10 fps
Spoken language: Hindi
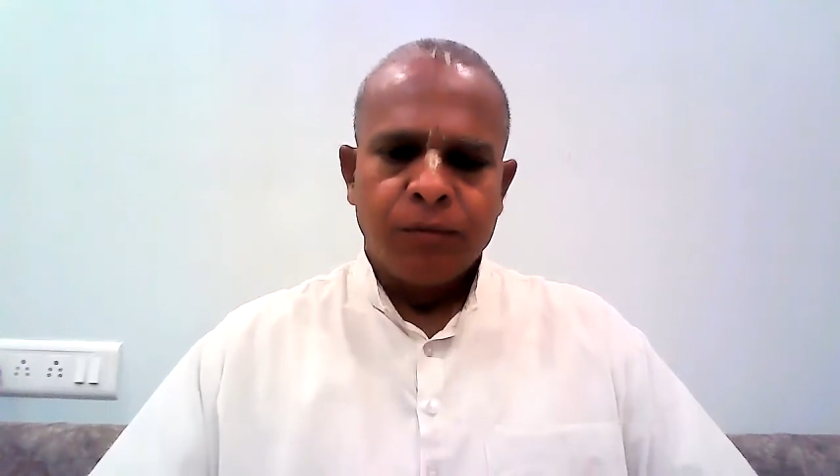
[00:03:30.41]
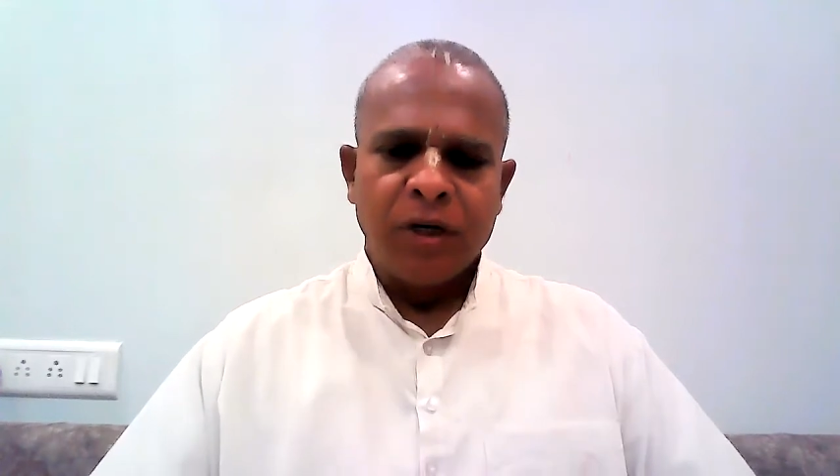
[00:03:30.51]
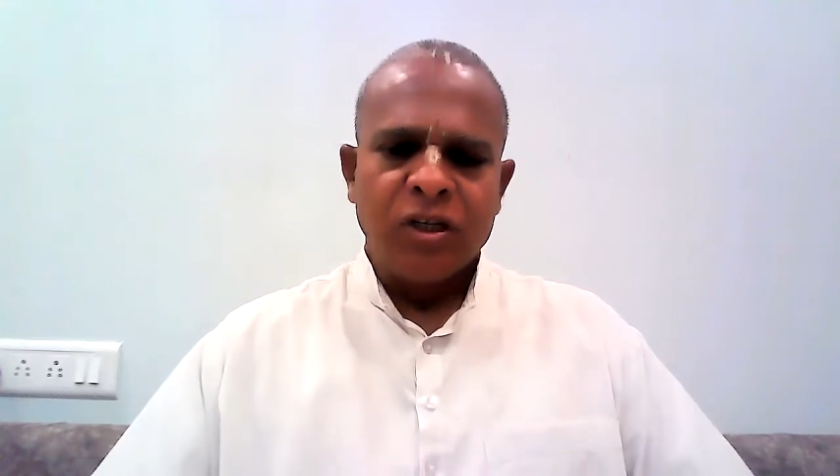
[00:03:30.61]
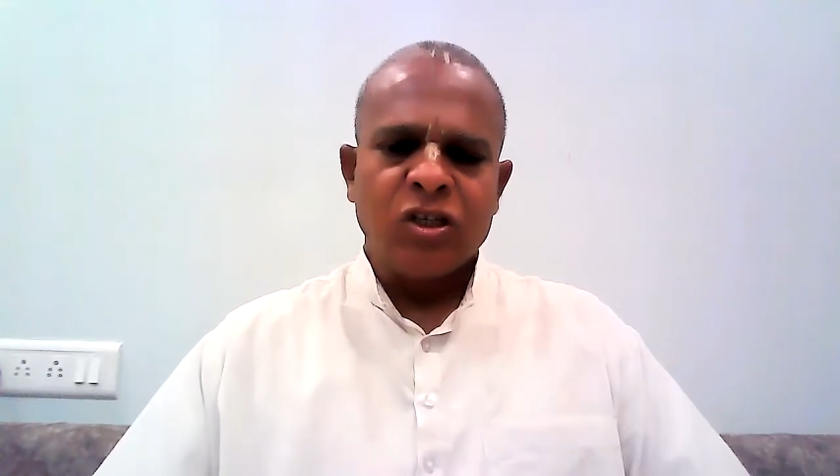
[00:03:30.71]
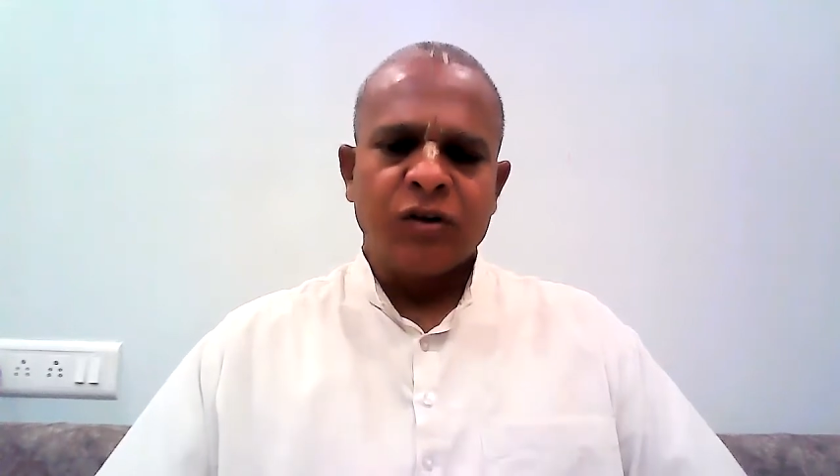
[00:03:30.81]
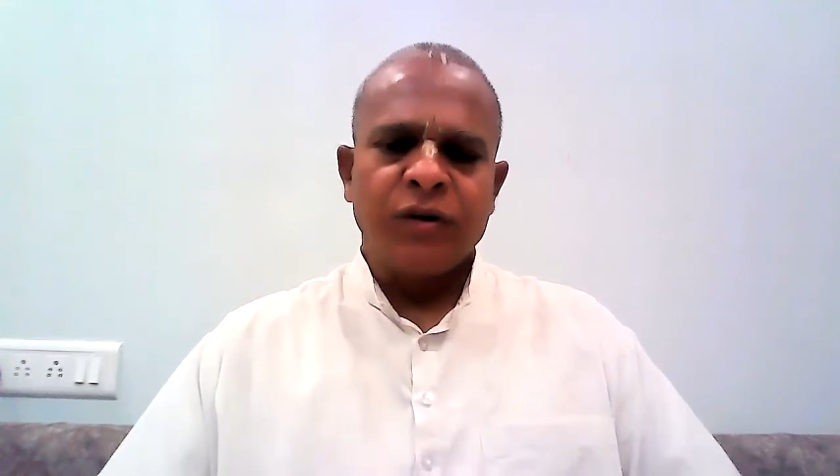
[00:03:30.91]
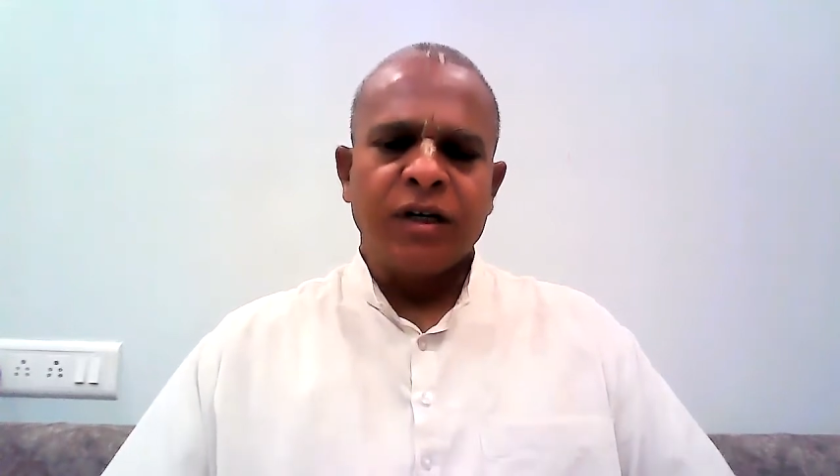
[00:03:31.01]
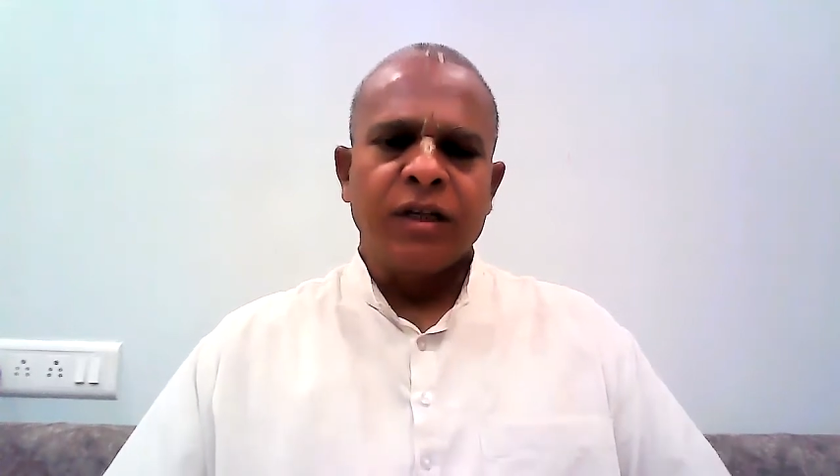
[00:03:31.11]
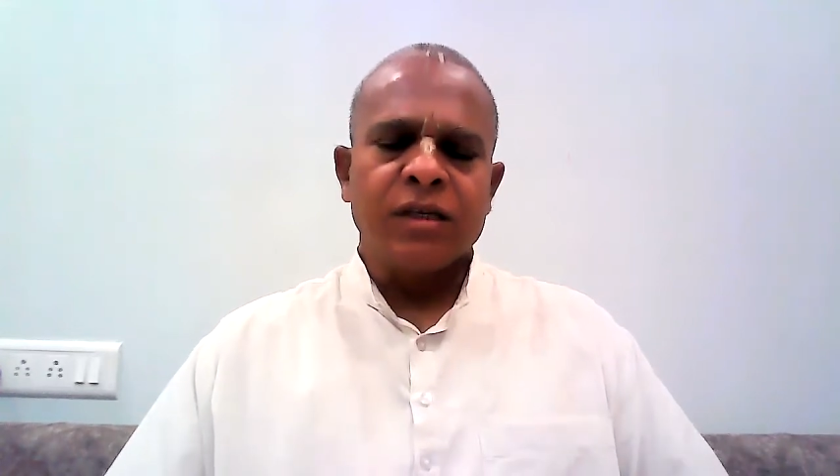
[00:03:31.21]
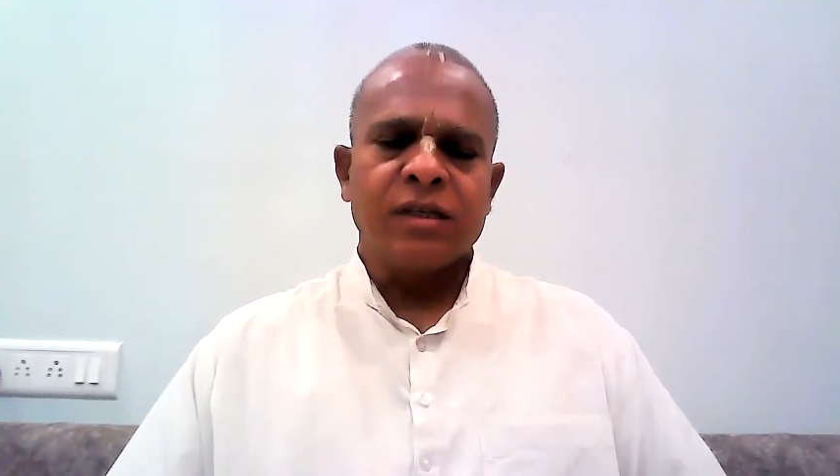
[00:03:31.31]

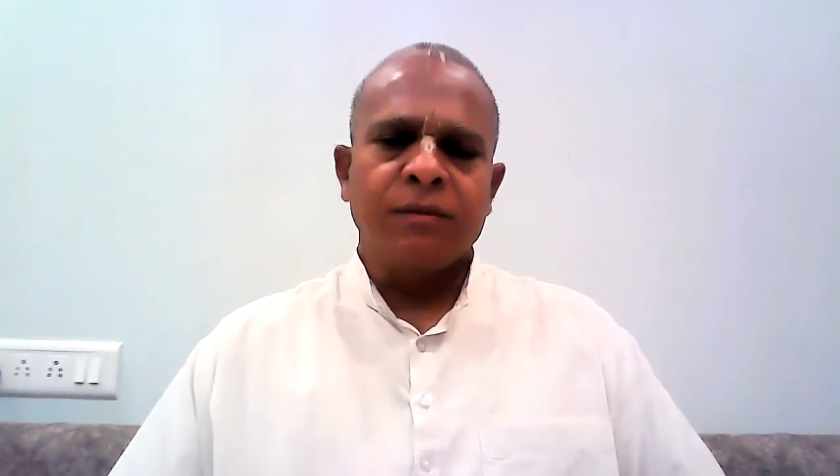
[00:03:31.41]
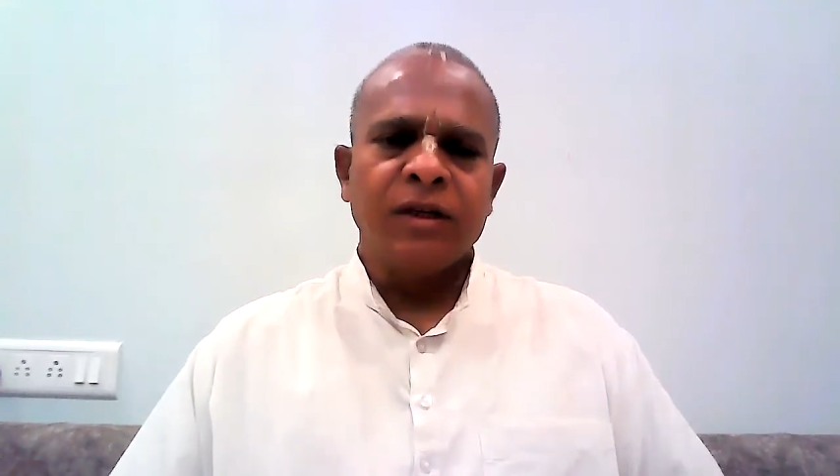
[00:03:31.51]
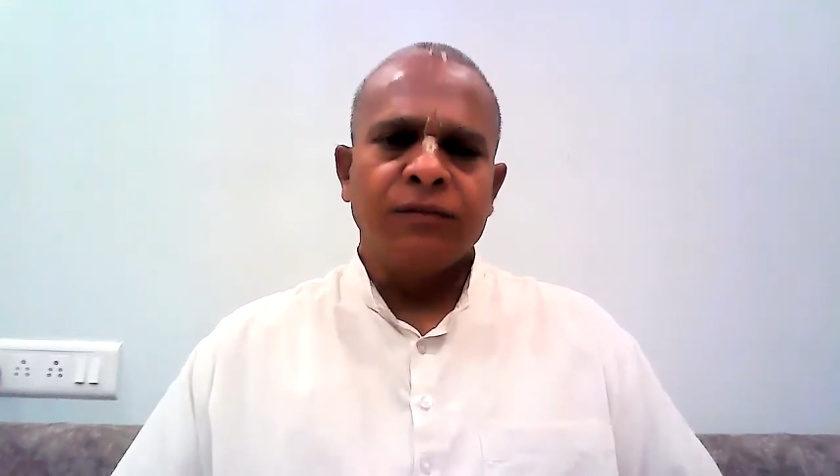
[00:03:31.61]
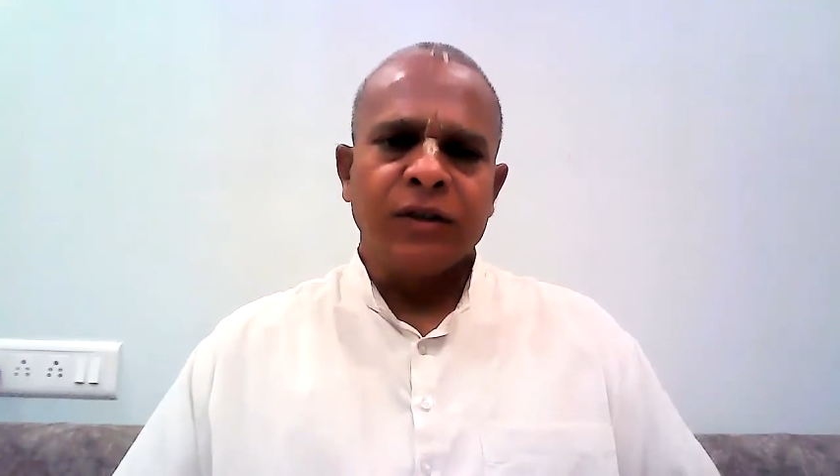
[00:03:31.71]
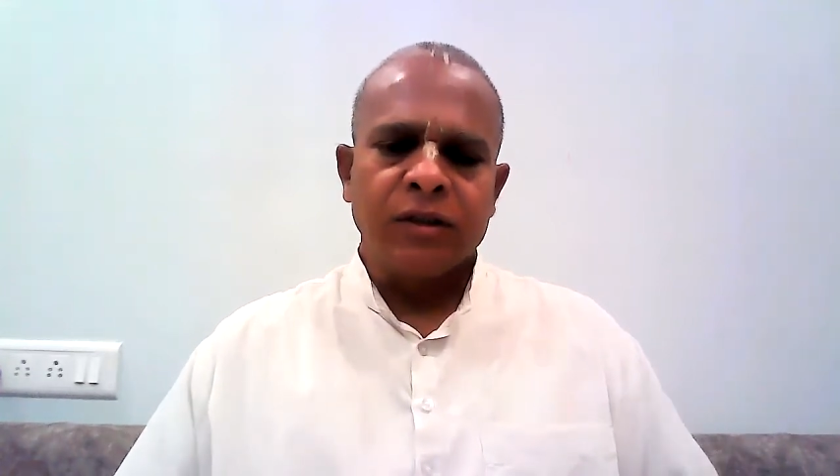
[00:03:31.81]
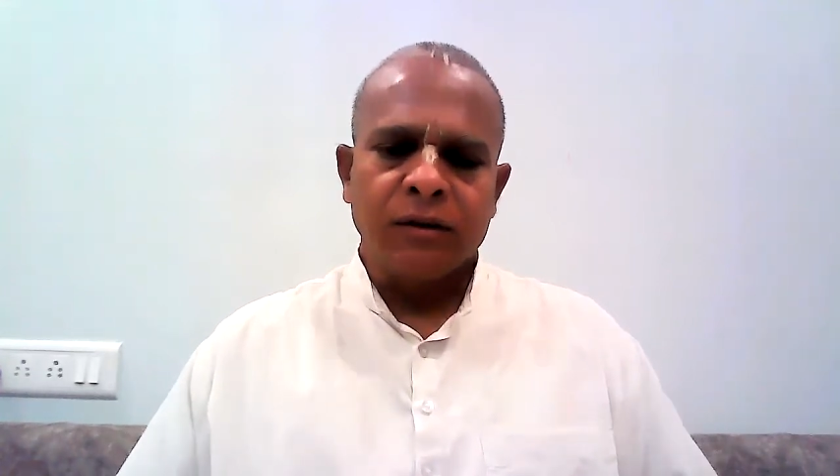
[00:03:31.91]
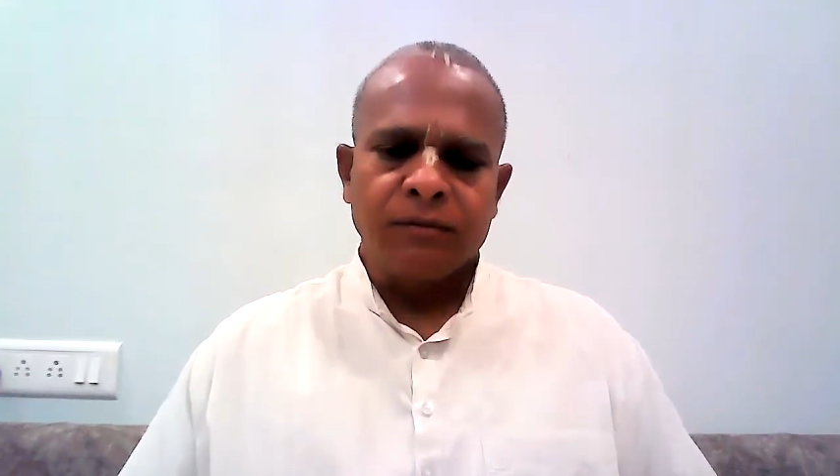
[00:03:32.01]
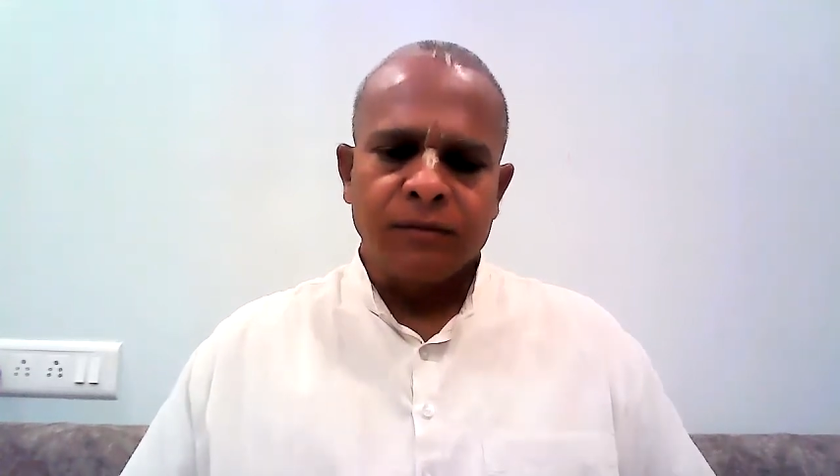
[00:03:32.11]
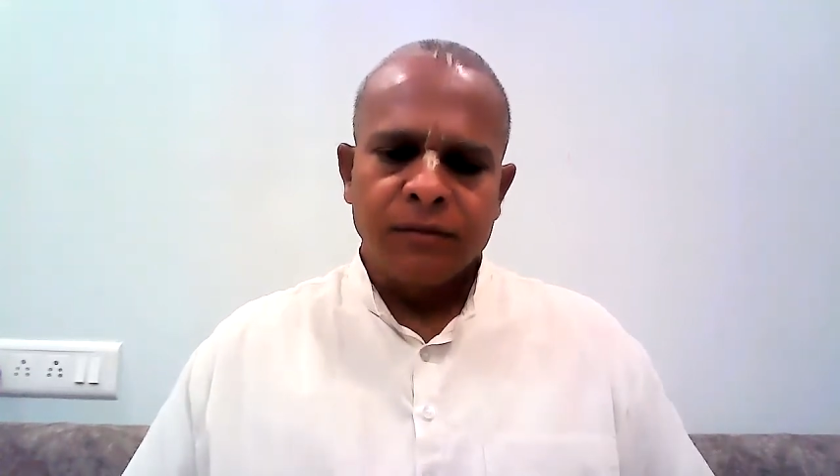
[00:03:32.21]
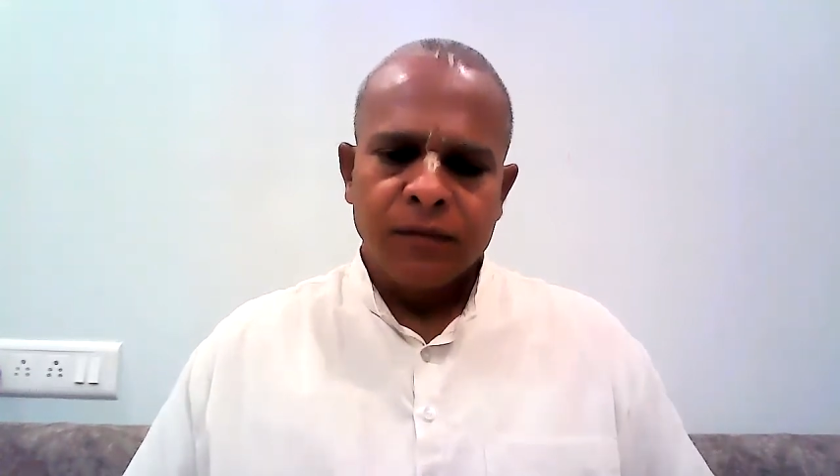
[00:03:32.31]
पंचवेणी समन्वितम